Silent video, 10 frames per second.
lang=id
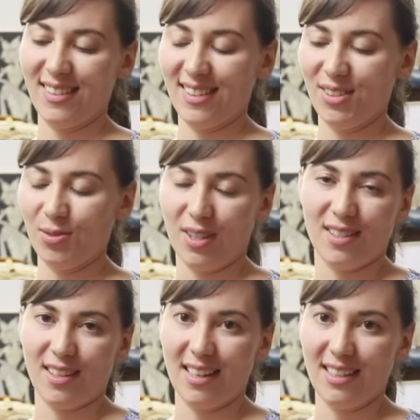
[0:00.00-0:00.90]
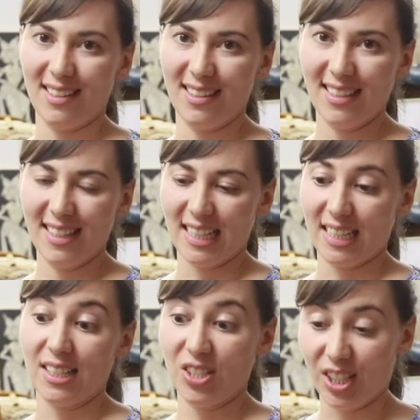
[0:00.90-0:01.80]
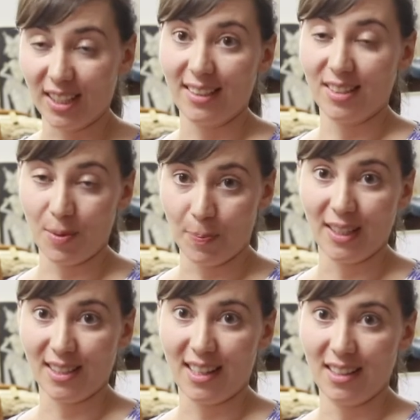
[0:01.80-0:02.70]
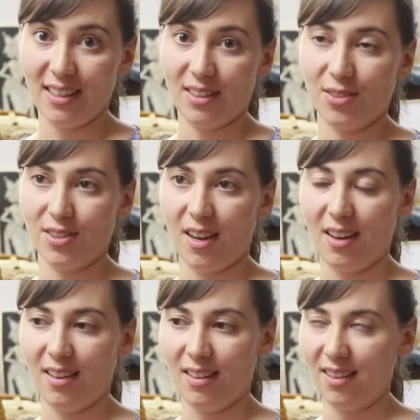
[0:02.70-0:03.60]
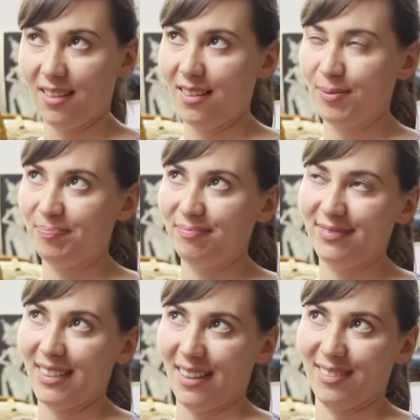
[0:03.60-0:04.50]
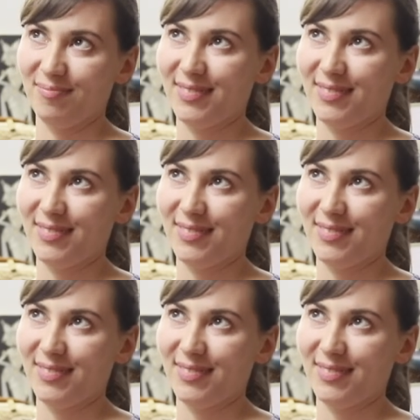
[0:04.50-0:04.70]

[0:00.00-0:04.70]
susah sekali karena cepat sekali harus um, ya